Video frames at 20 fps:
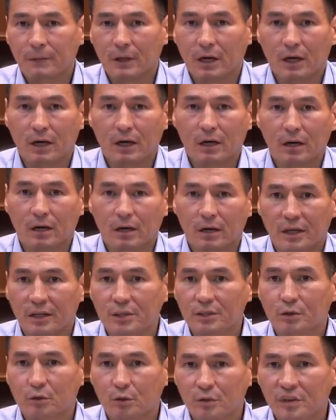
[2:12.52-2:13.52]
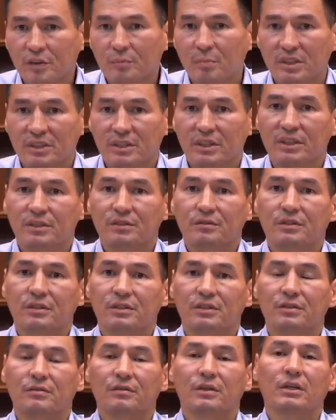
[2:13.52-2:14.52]
А этих людей впоследствии
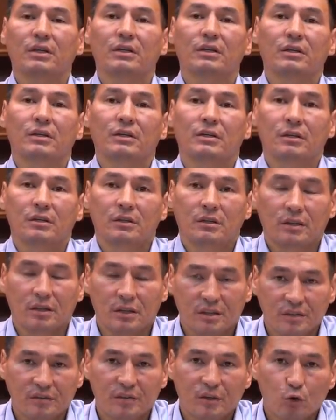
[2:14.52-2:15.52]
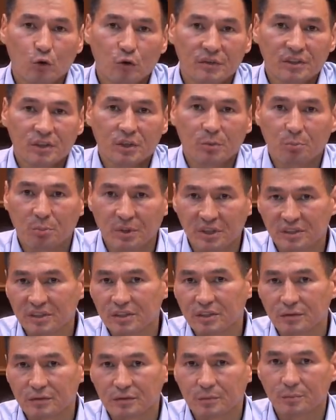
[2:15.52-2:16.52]
называли городовиковским
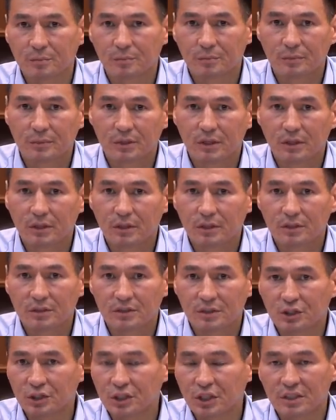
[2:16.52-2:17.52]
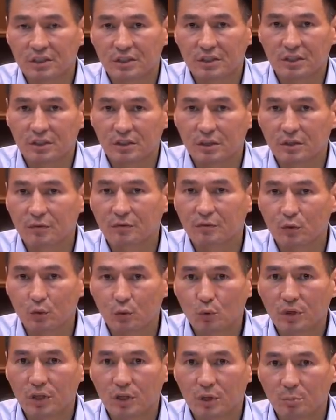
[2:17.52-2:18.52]
призывом. Сейчас их
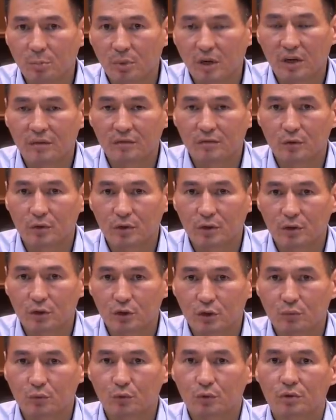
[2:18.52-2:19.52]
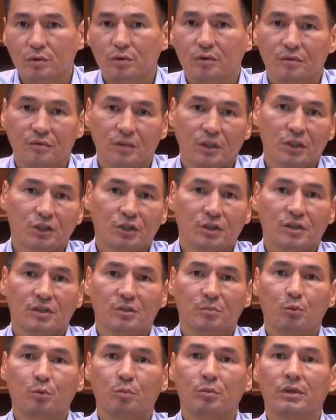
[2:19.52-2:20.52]
внуки и правнуки живут в нашей
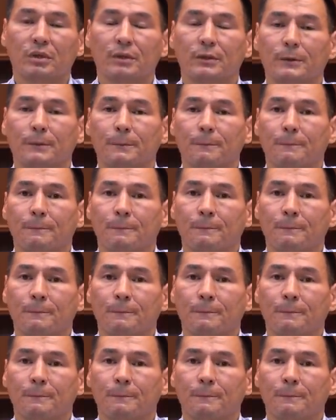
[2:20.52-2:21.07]
республике.